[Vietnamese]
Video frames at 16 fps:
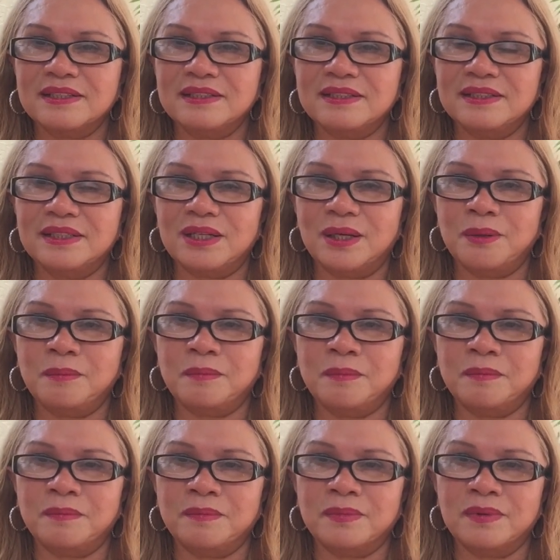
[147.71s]
thì
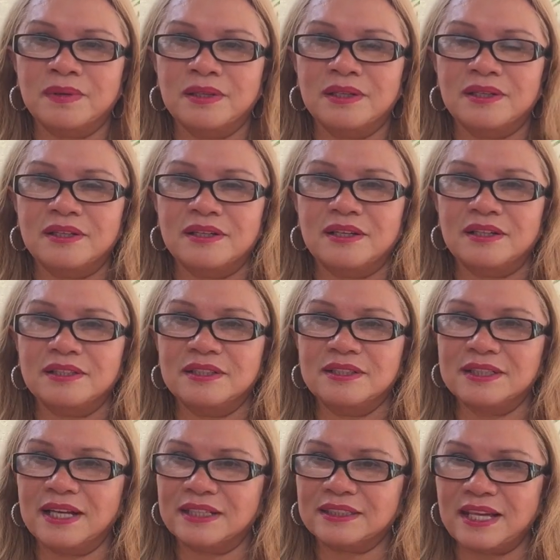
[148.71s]
uh,
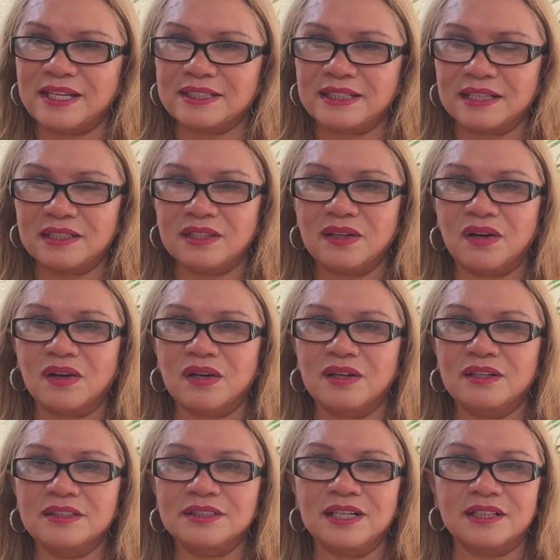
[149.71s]
những nhà tài chánh họ
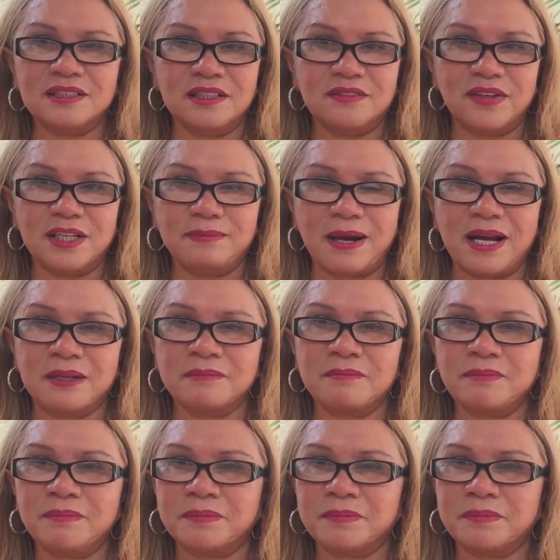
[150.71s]
hướng dẫn như vậy bạn